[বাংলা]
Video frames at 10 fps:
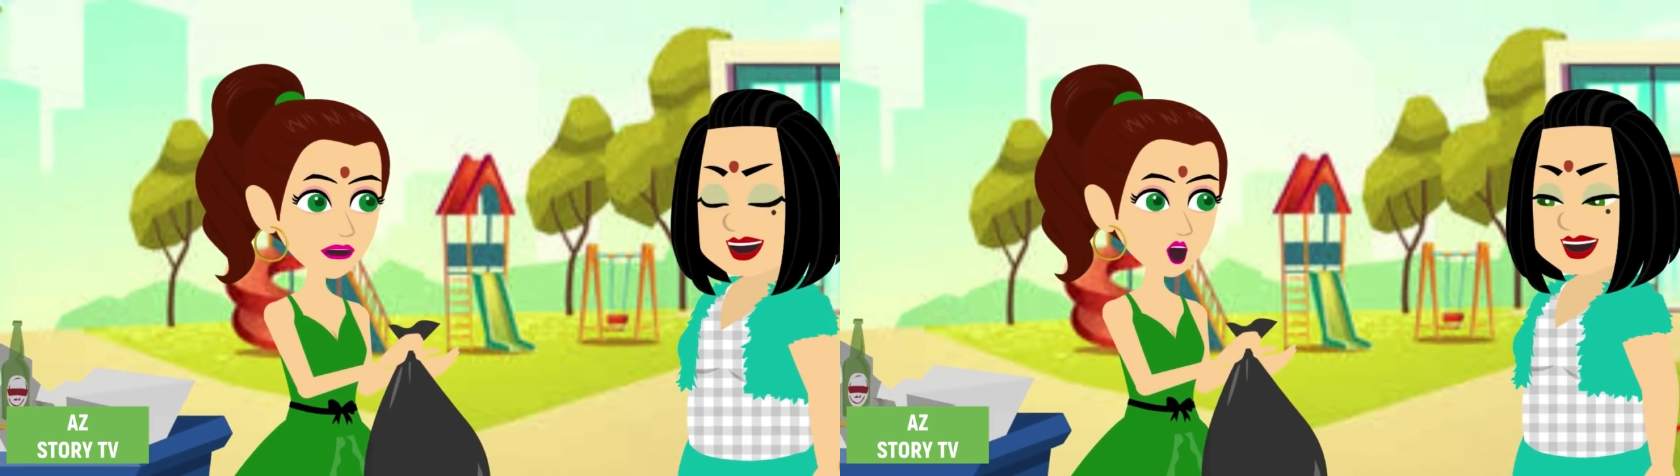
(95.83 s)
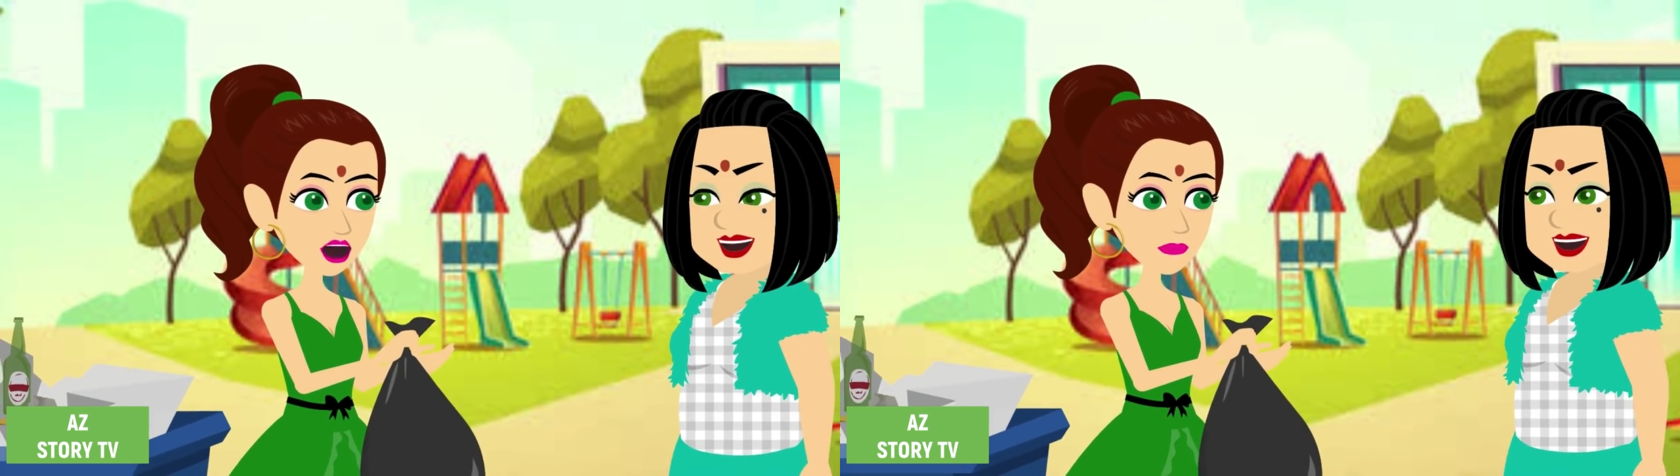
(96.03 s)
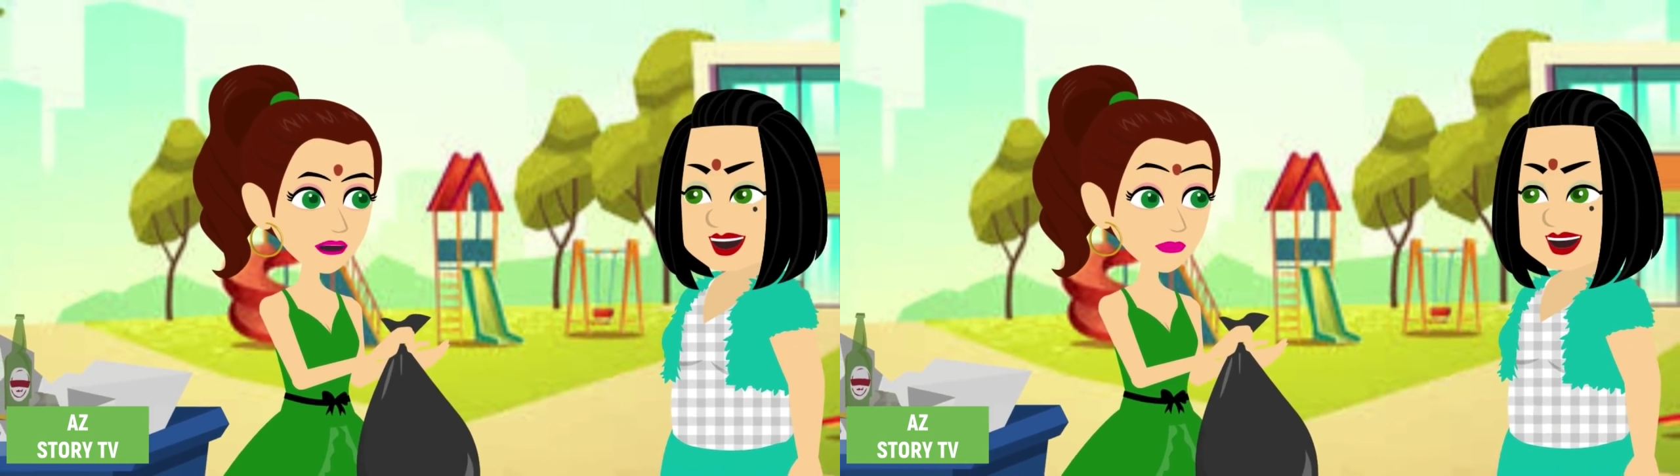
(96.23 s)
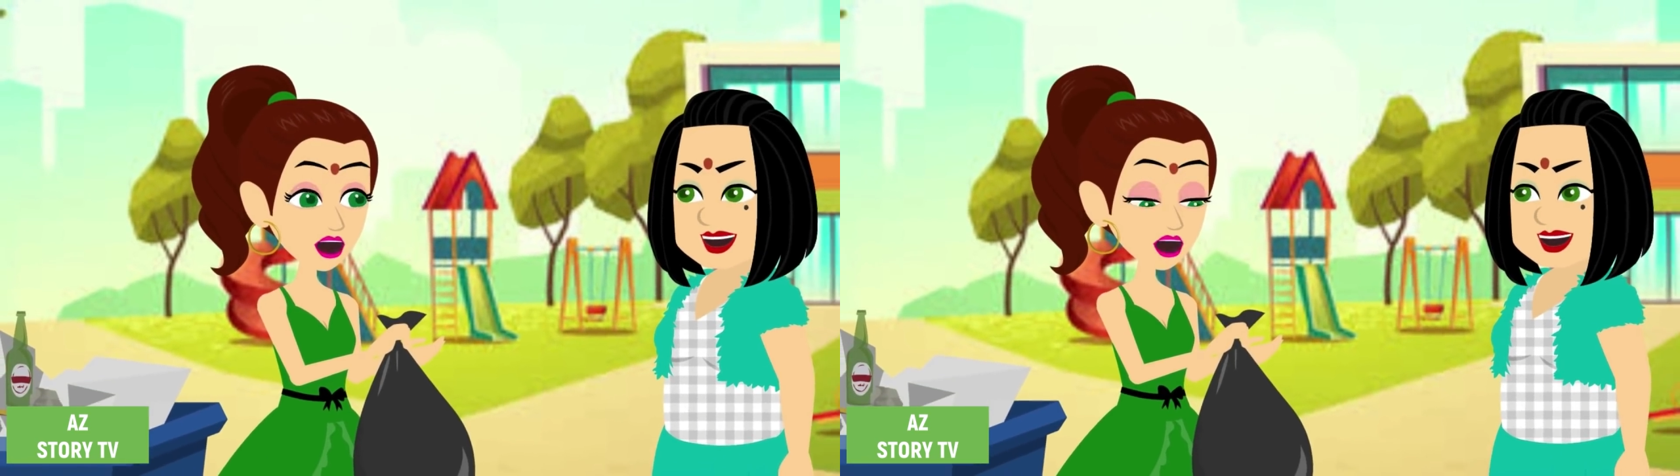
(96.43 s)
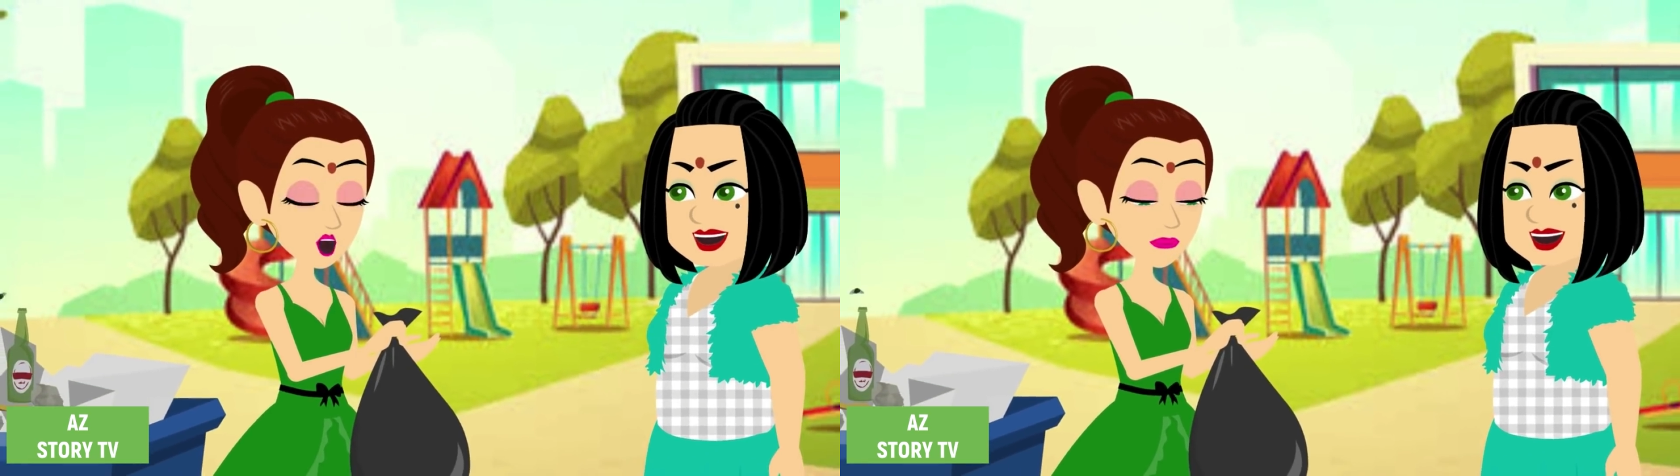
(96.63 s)
হয়ে গেছে
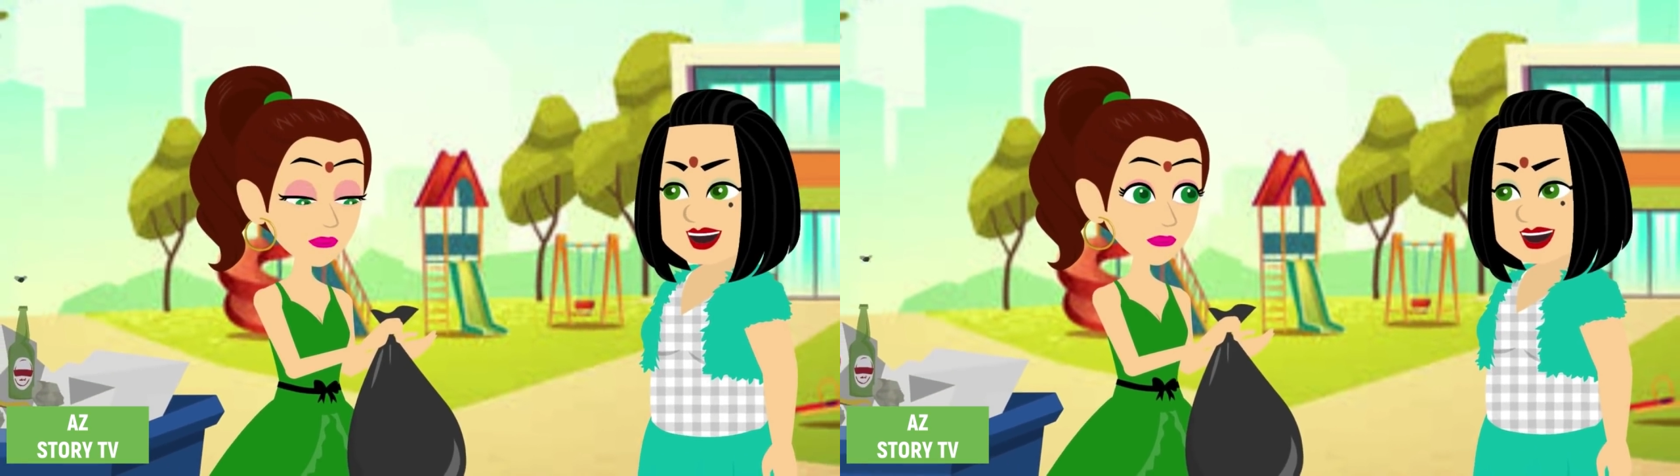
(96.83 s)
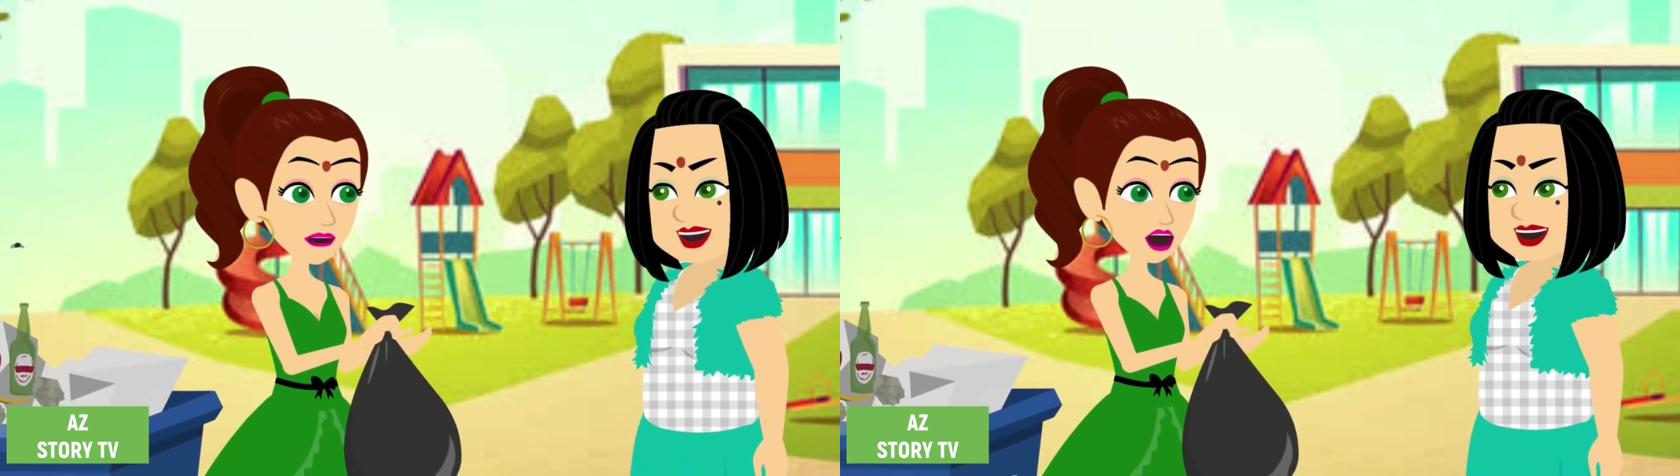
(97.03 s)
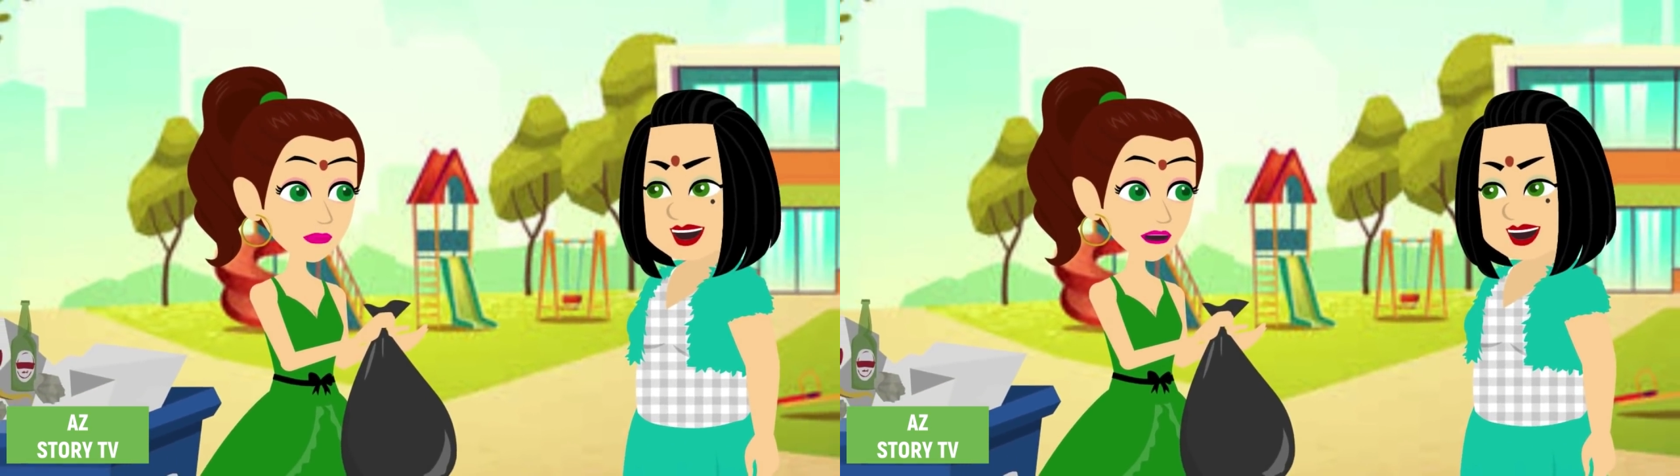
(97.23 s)
তাই